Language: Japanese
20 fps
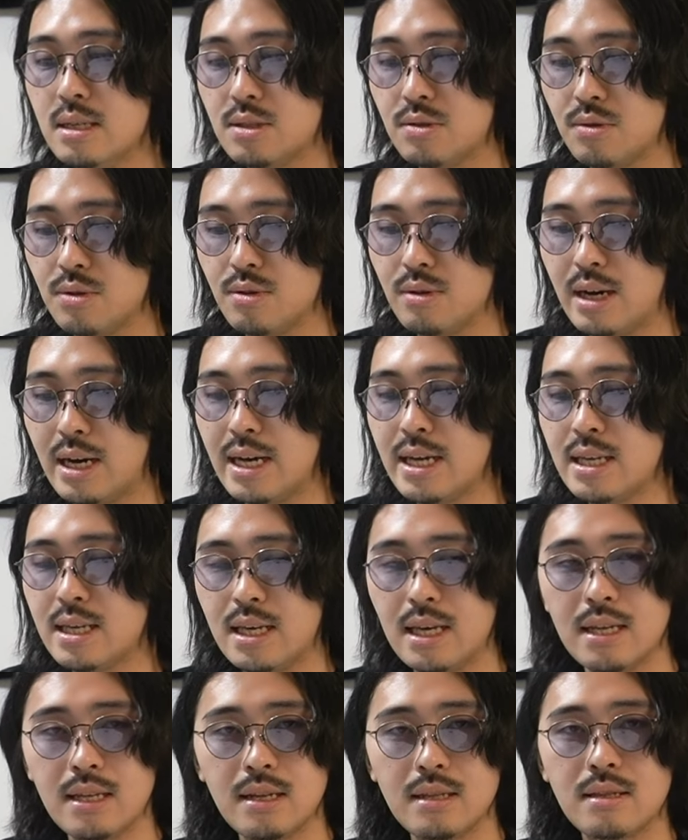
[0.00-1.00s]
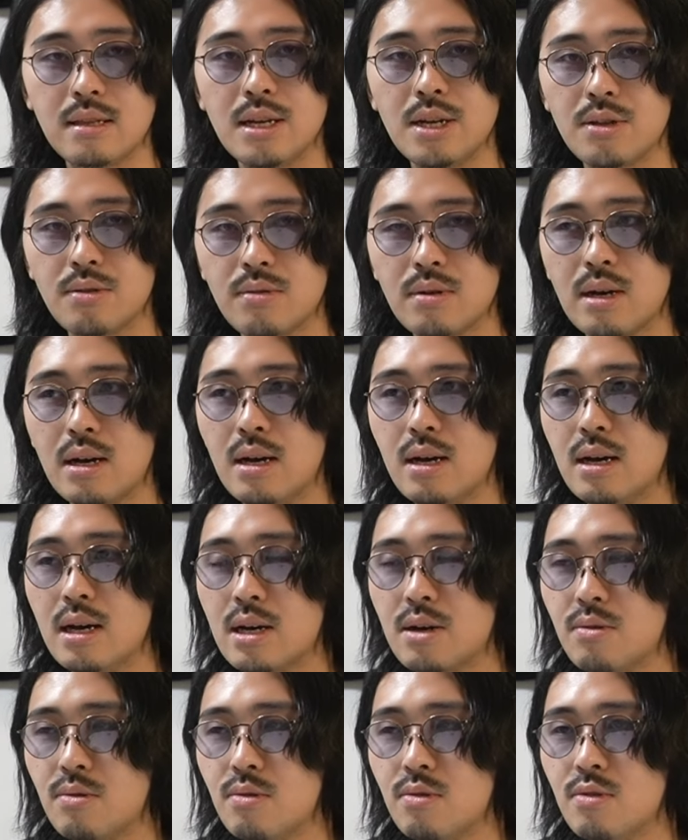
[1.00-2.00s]
そういう背景だったりと
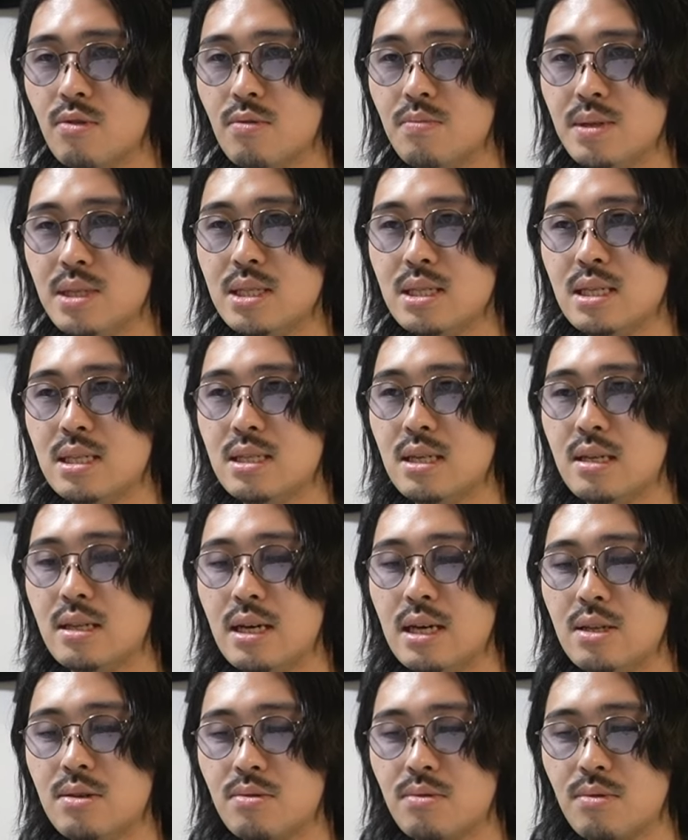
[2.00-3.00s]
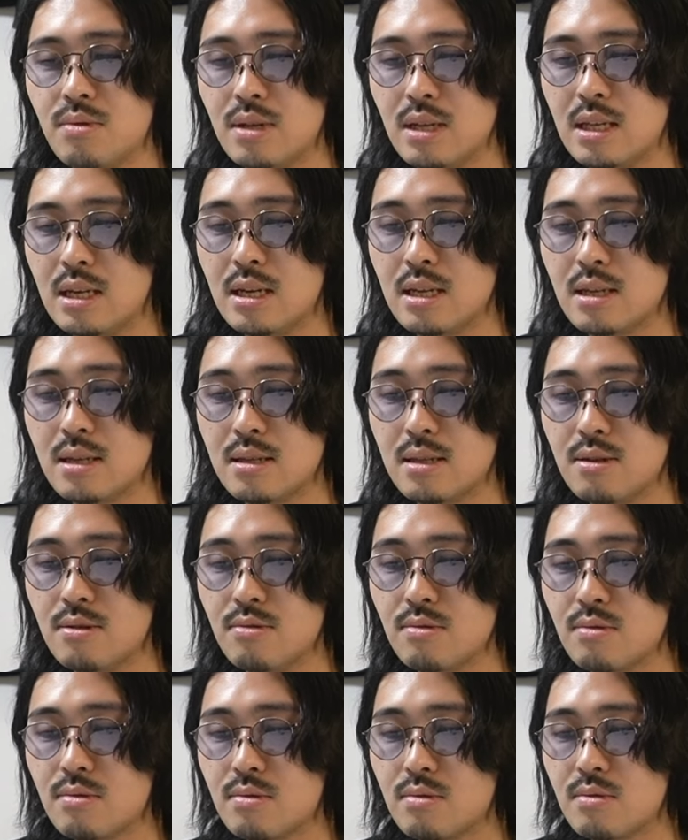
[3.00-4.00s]
かこうビジネスじゃないところで成り立って
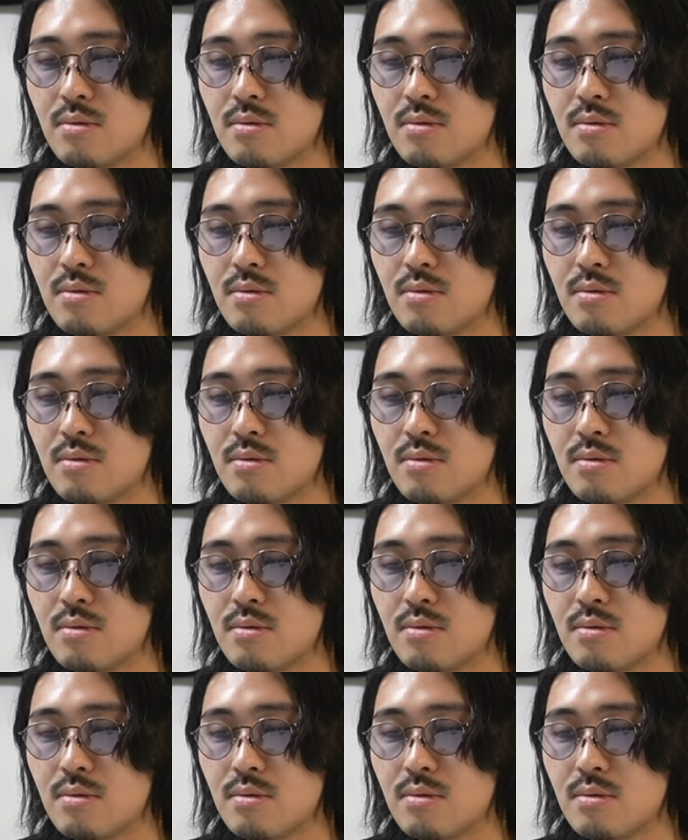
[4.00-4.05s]
る